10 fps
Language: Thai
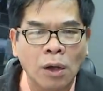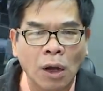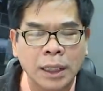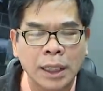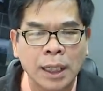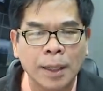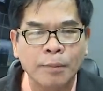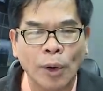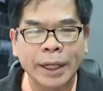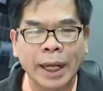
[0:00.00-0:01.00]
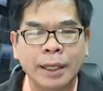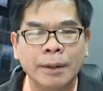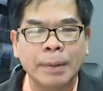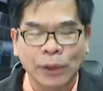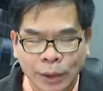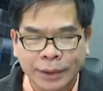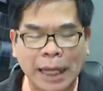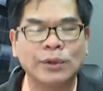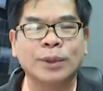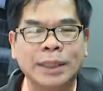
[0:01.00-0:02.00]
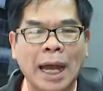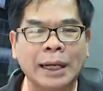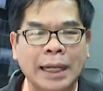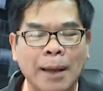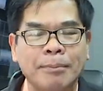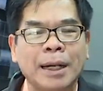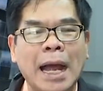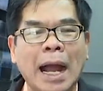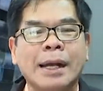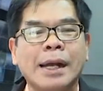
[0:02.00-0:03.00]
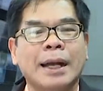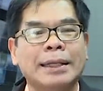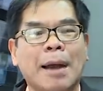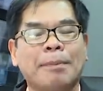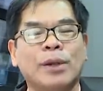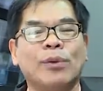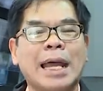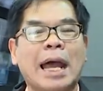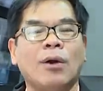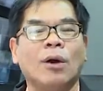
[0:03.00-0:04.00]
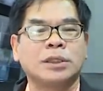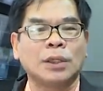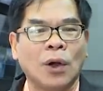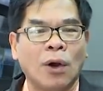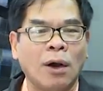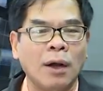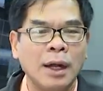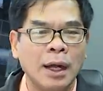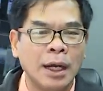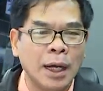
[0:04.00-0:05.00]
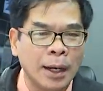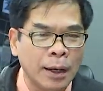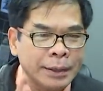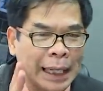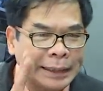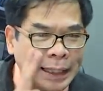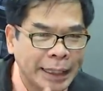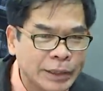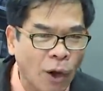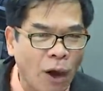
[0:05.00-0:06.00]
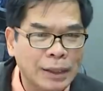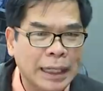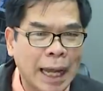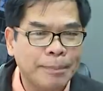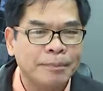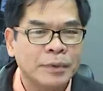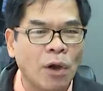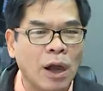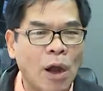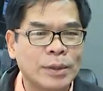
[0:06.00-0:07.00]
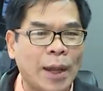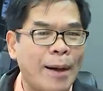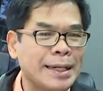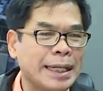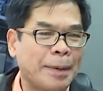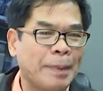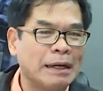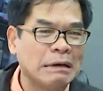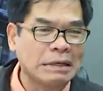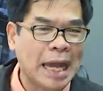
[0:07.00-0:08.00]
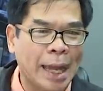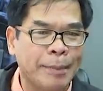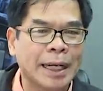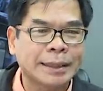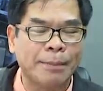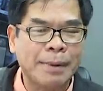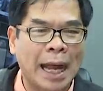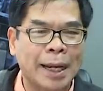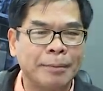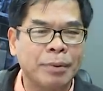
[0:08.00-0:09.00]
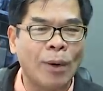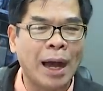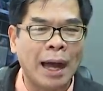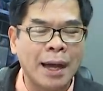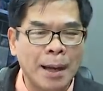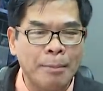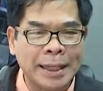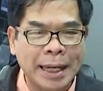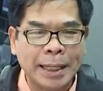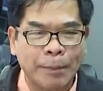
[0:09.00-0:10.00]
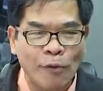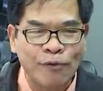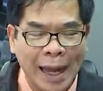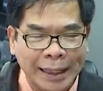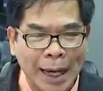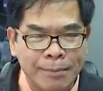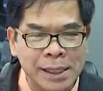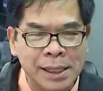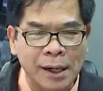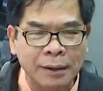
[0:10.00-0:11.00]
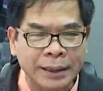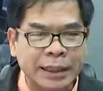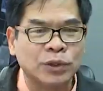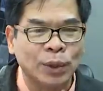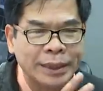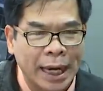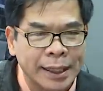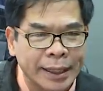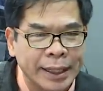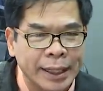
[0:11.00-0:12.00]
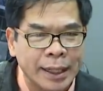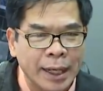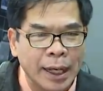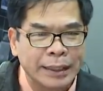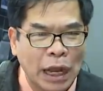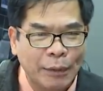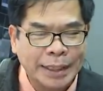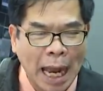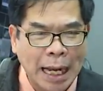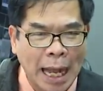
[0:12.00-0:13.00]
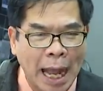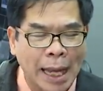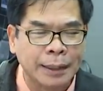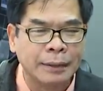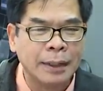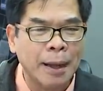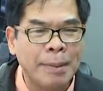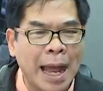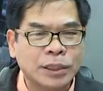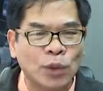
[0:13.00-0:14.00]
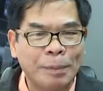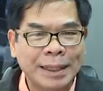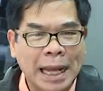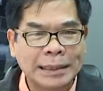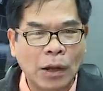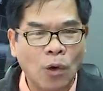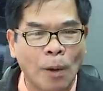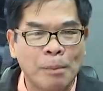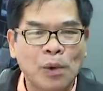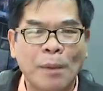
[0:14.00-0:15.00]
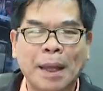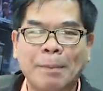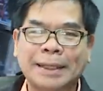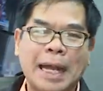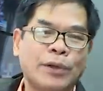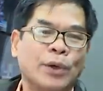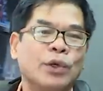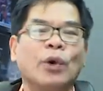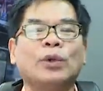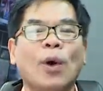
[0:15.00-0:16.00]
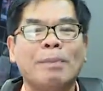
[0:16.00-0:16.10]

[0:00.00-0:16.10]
ก็คือพลเอกประยุทธ์จันทร์โอชานะครับเมื่อครั้งยังเป็นหัวหน้าคสช.ยติที่สองนะครับก็เข้าใจว่านี่จะเป็นเรื่องใหญ่เป็นเรื่องสำคัญเพราะว่าไม่ใช่เฉพาะฝ่ายการเมืองที่จะสนใจเรื่องนี้นักวิชาการภาคส่วนประชาสังคมรวมทั้งประชาชนโดยทั่ว